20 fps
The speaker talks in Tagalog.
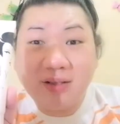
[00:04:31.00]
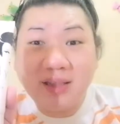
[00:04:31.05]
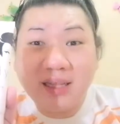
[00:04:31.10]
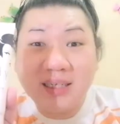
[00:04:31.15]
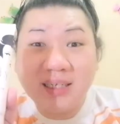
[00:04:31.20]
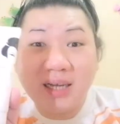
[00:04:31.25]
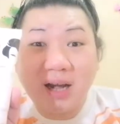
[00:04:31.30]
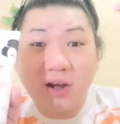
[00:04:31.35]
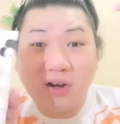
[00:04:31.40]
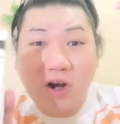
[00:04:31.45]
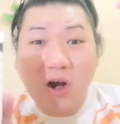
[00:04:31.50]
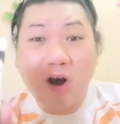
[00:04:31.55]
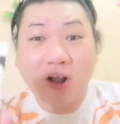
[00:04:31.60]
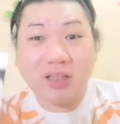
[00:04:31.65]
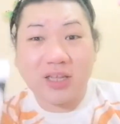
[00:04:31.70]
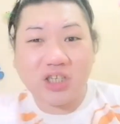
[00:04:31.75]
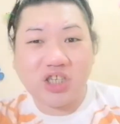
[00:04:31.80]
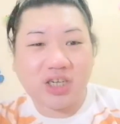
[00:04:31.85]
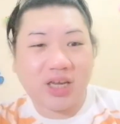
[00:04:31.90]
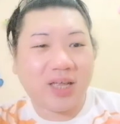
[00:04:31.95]
din siyang
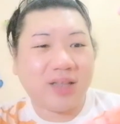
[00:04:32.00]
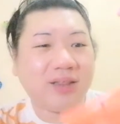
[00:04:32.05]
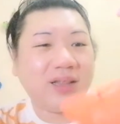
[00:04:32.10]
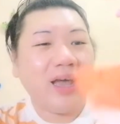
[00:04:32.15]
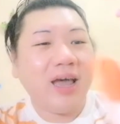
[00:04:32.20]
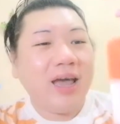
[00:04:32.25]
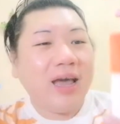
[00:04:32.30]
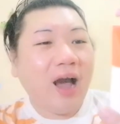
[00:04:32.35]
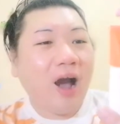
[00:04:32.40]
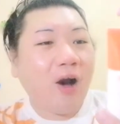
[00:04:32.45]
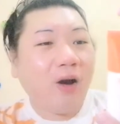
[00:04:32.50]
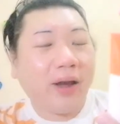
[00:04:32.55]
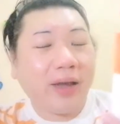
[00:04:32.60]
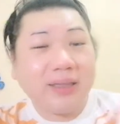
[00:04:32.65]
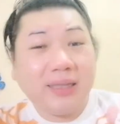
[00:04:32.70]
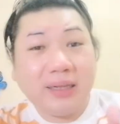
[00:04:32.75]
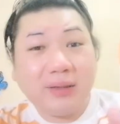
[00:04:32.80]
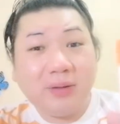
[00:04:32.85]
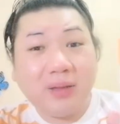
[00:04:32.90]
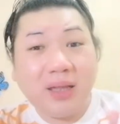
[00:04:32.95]
collagen. Okay,
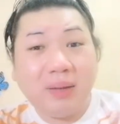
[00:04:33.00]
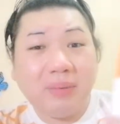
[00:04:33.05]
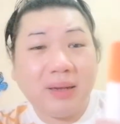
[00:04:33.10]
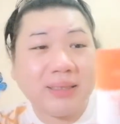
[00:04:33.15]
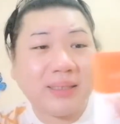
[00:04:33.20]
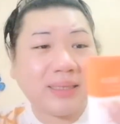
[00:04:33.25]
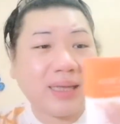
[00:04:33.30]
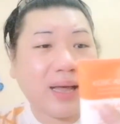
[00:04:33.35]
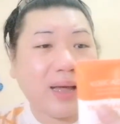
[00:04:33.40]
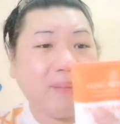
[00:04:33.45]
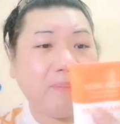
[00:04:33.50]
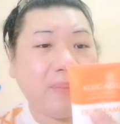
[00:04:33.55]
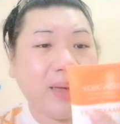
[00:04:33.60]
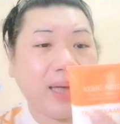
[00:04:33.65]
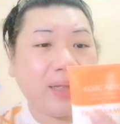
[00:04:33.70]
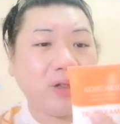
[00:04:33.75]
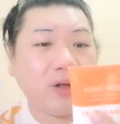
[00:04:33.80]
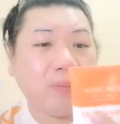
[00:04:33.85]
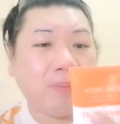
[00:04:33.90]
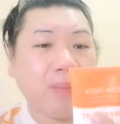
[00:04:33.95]
dito naman sa
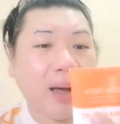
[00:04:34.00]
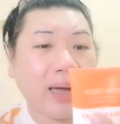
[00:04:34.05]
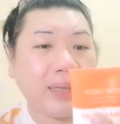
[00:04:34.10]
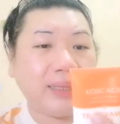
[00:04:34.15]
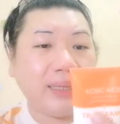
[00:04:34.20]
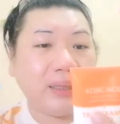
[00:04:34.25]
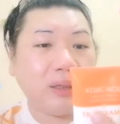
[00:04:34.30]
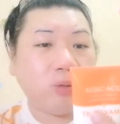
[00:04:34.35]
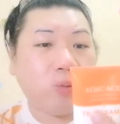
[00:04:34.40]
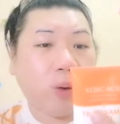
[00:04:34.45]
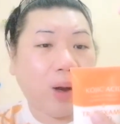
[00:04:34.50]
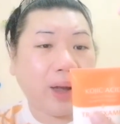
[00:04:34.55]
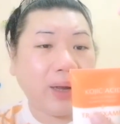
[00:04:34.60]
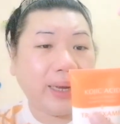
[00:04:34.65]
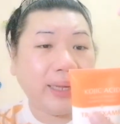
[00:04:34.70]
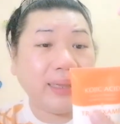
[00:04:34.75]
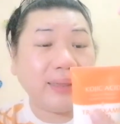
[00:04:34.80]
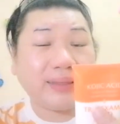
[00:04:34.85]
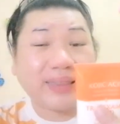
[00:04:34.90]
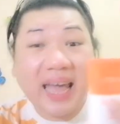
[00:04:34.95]
Bello Body
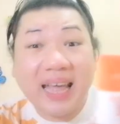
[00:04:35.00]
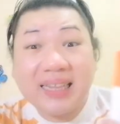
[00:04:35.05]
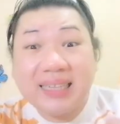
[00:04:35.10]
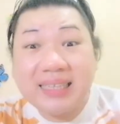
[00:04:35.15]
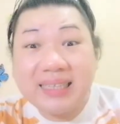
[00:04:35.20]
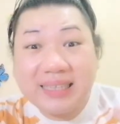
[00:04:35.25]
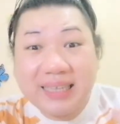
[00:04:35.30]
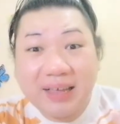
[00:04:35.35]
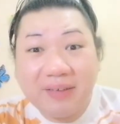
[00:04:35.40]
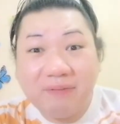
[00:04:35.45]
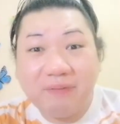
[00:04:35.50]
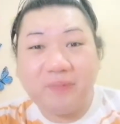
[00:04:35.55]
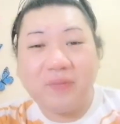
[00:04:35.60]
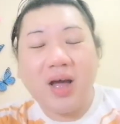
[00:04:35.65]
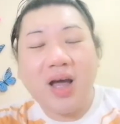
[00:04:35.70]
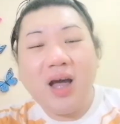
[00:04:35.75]
Intensive